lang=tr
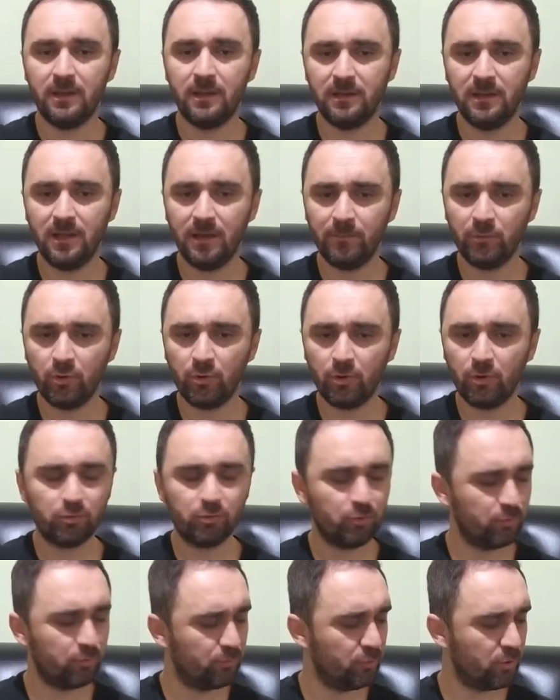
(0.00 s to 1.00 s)
La
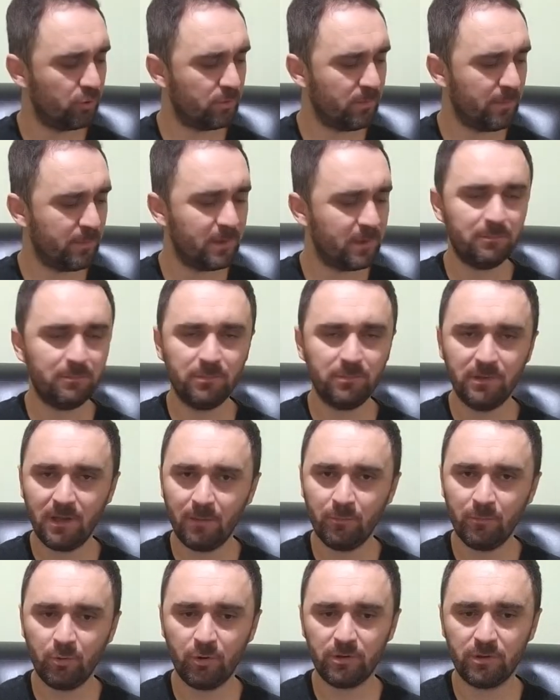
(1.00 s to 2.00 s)
minör tutmuyorum ama
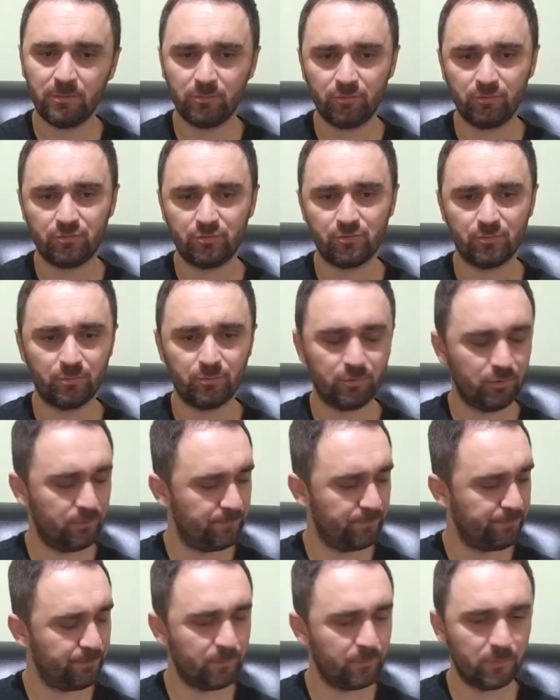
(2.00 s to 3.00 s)
la minör gibi düşünün
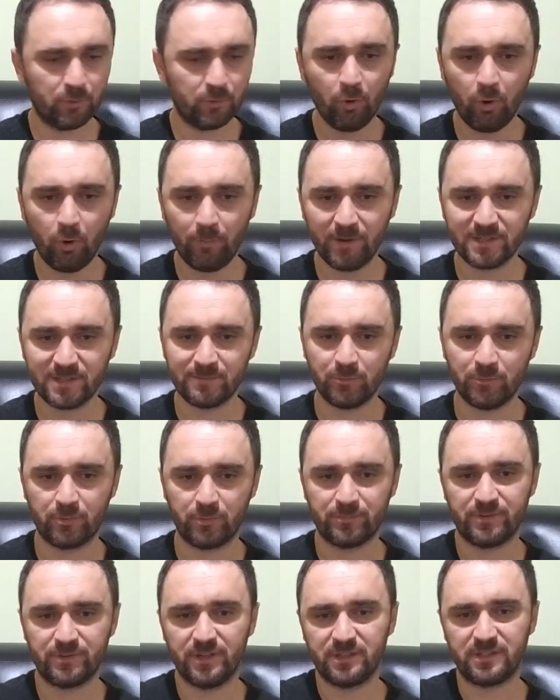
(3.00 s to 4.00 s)
bunu. Do
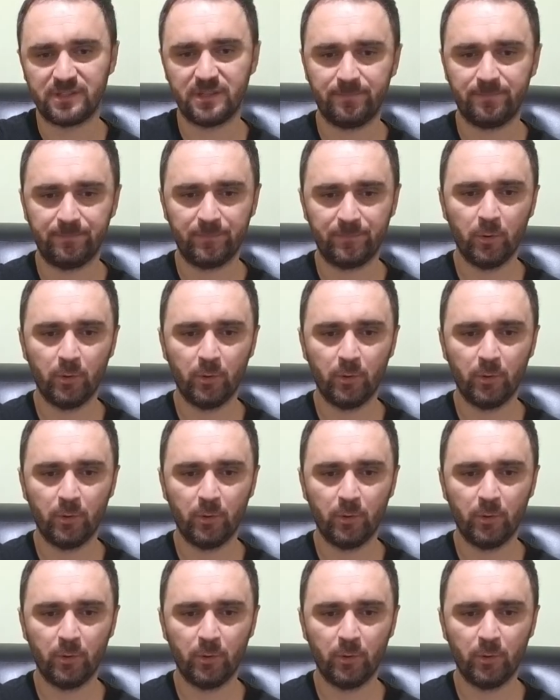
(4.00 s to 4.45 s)
basmıyorum sadece.